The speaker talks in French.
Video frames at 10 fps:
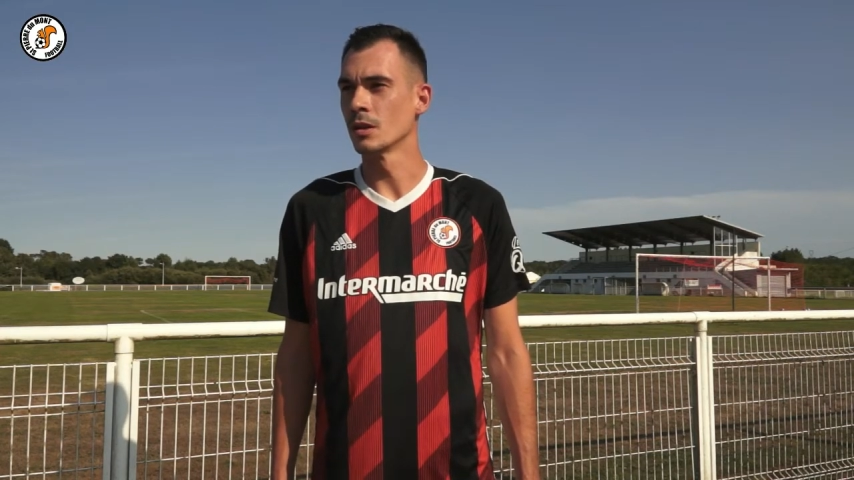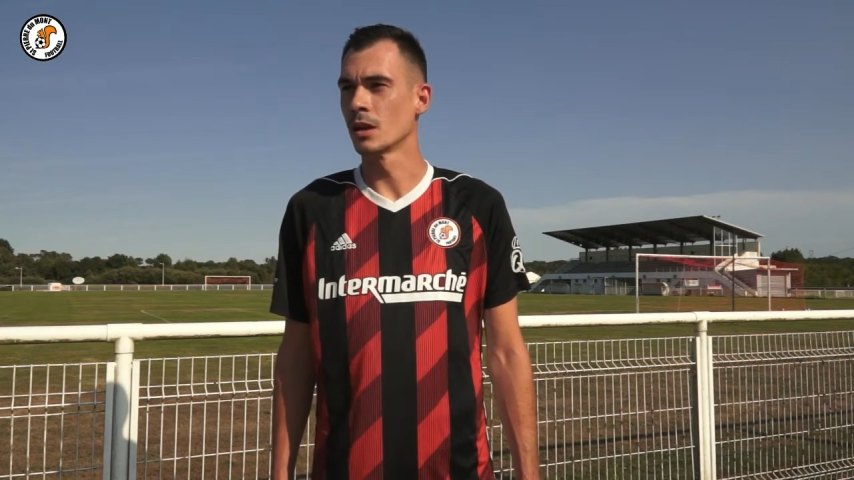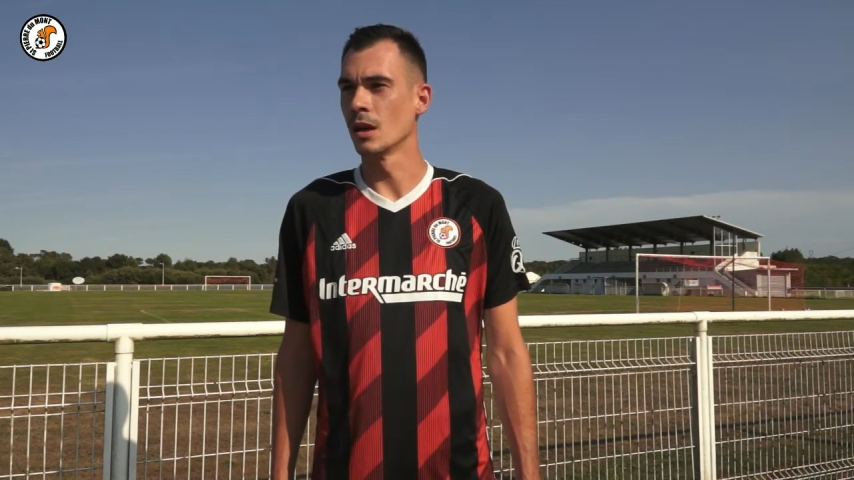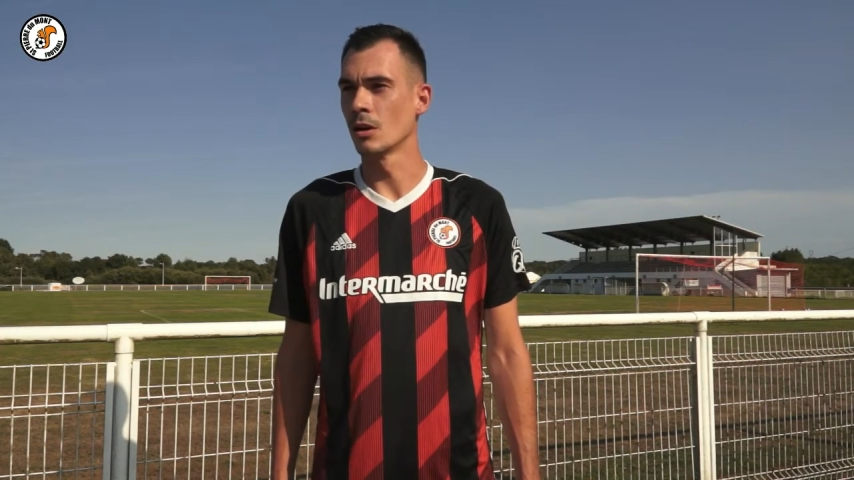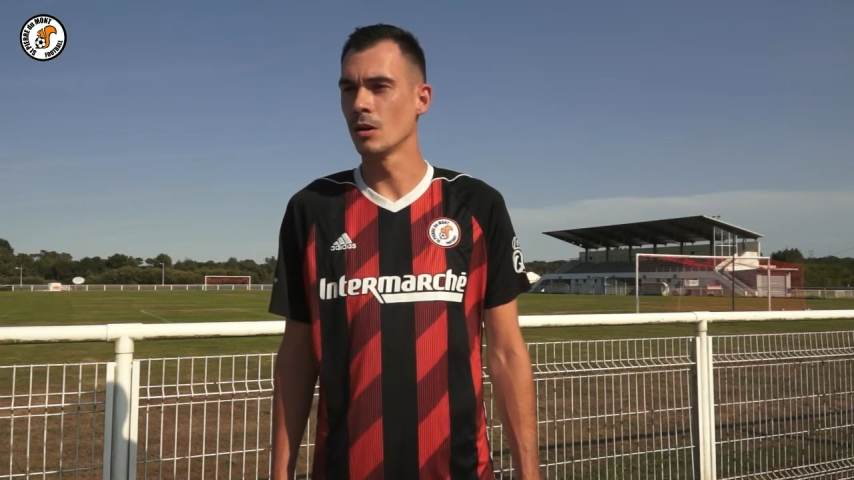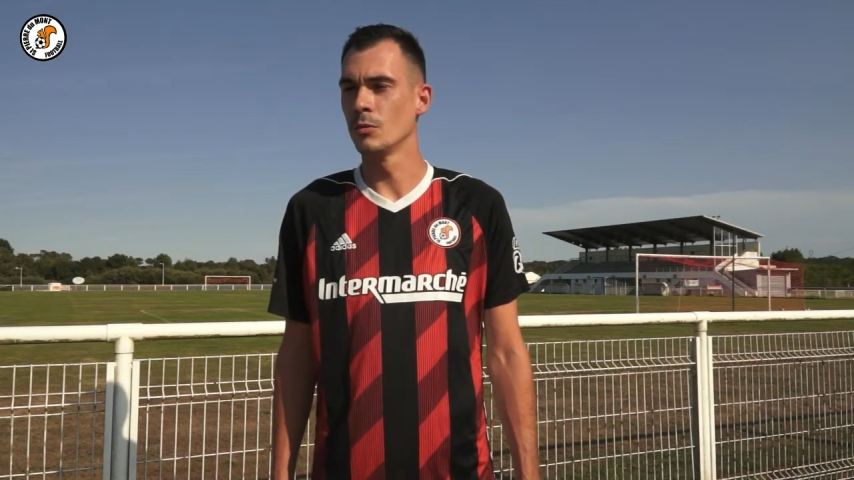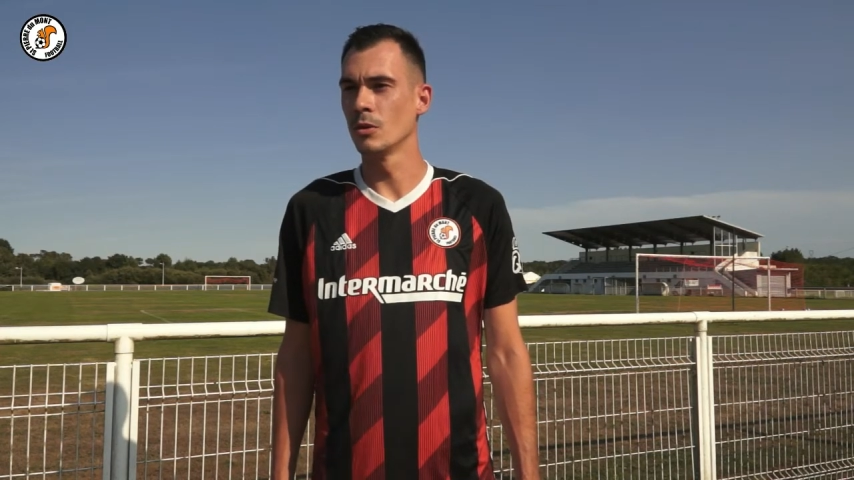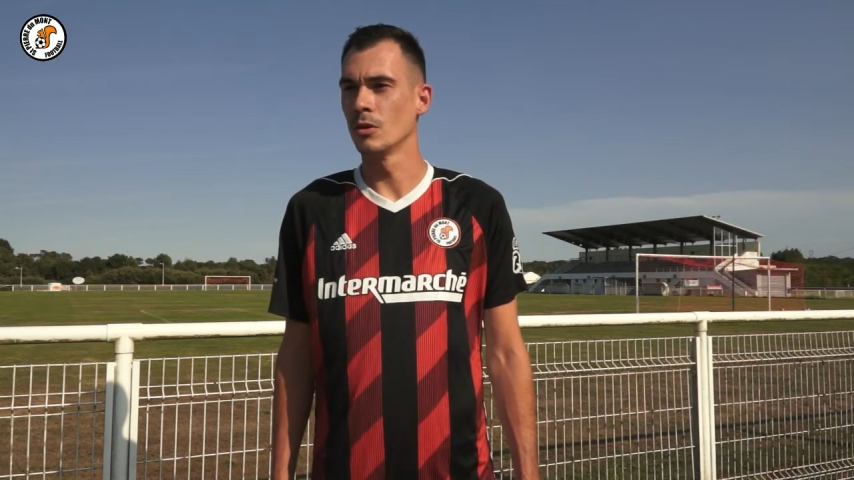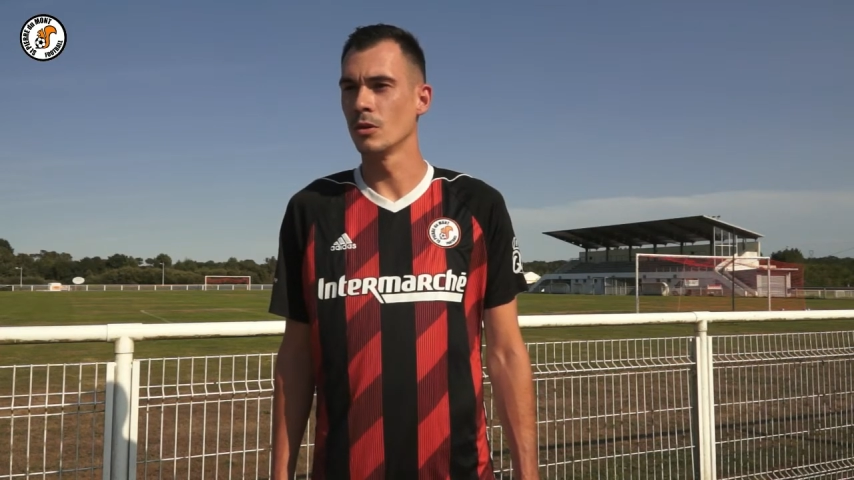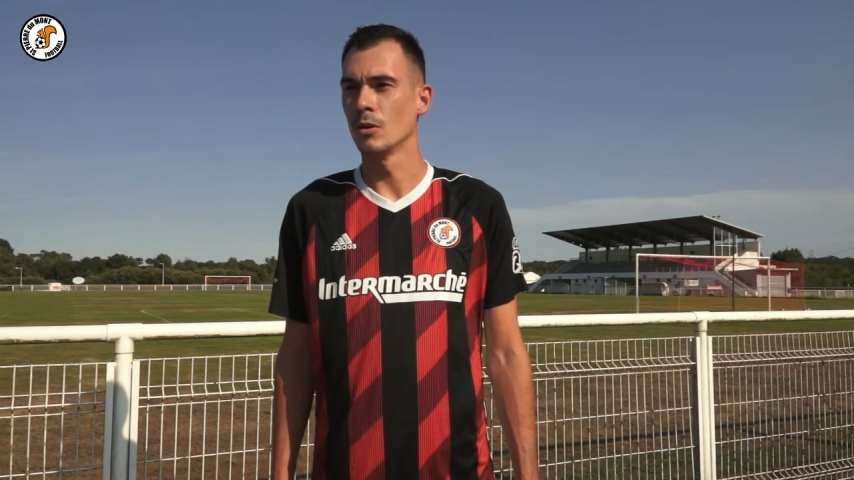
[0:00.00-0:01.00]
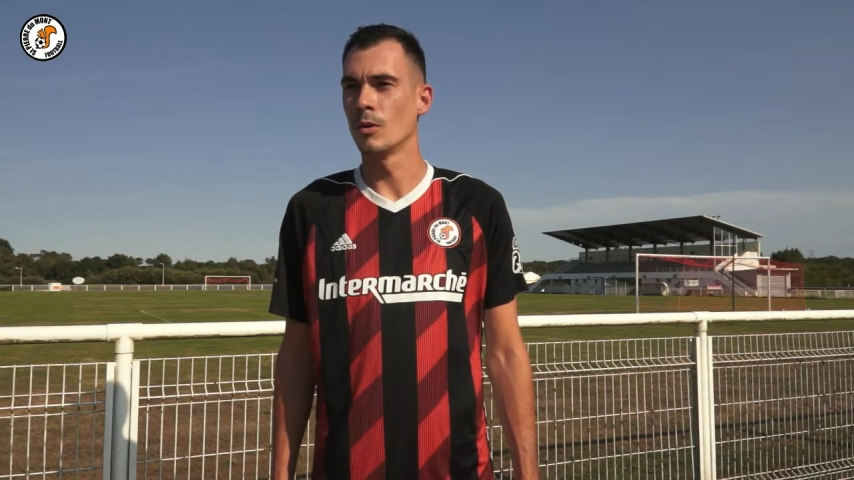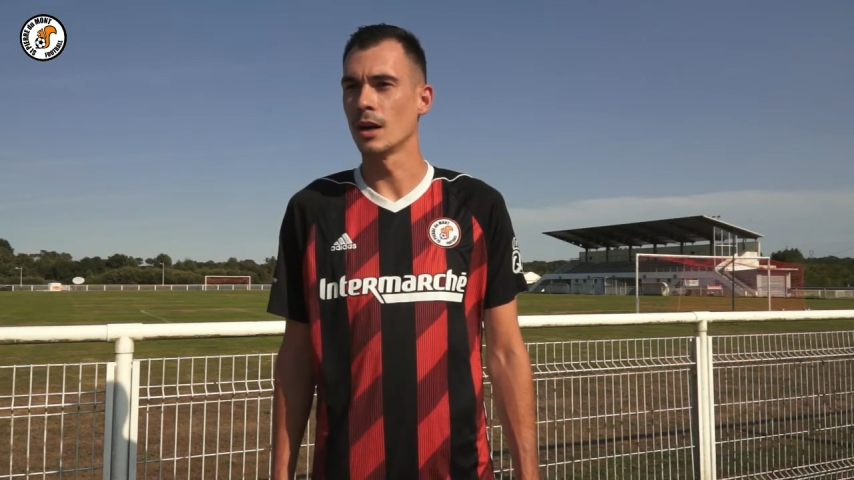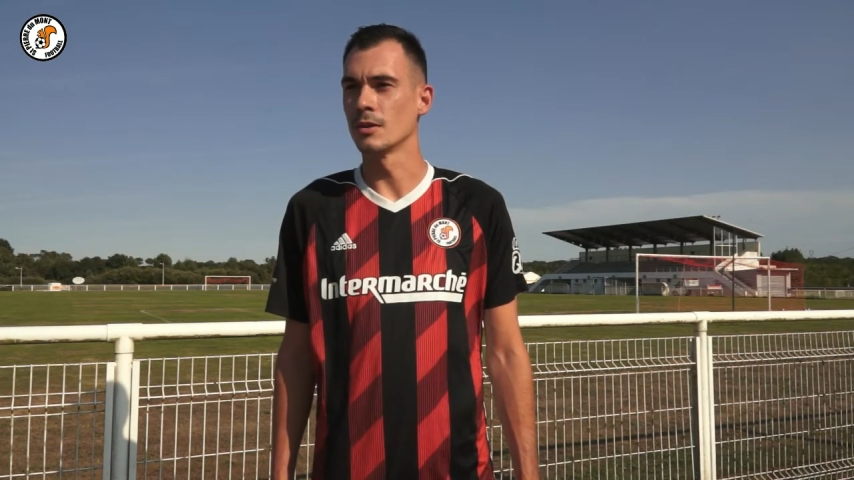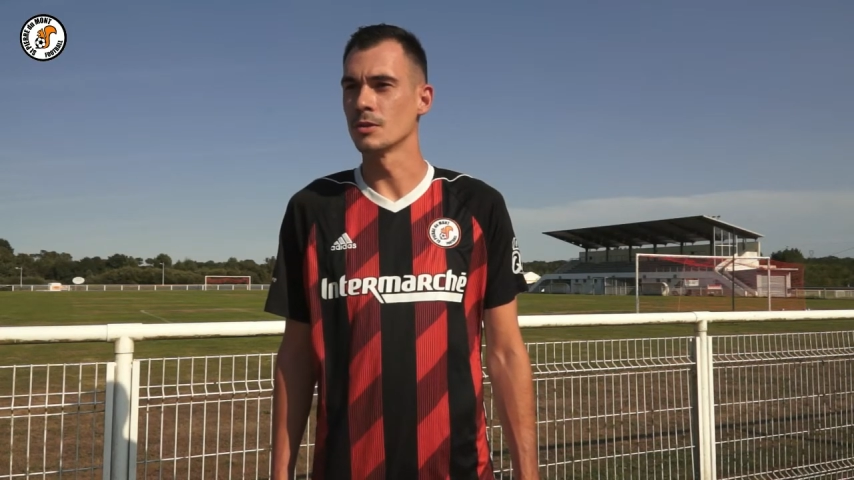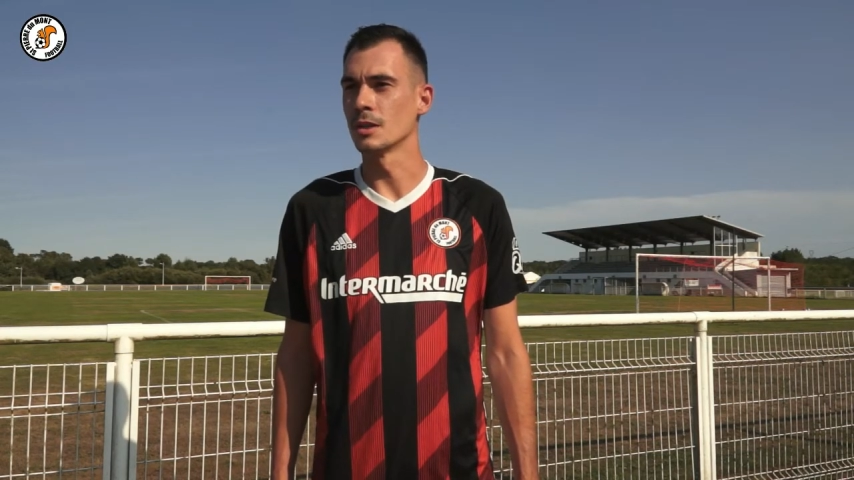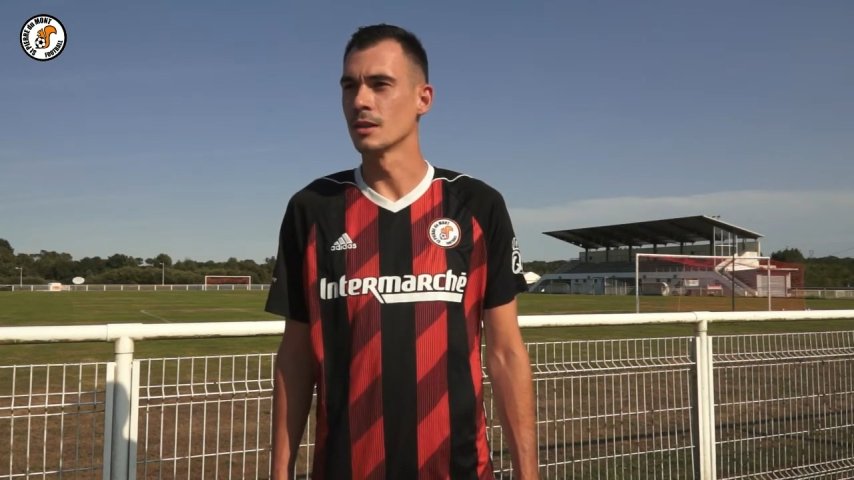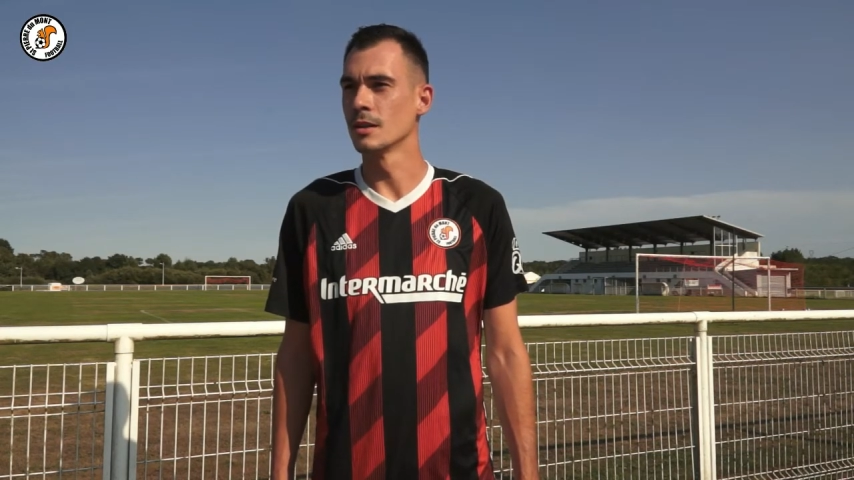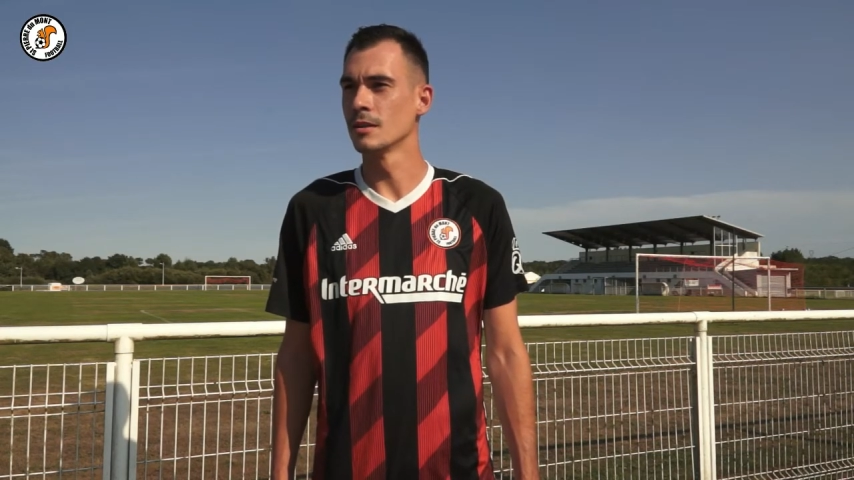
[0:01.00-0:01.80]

qui est un club de Loire-Atlantique.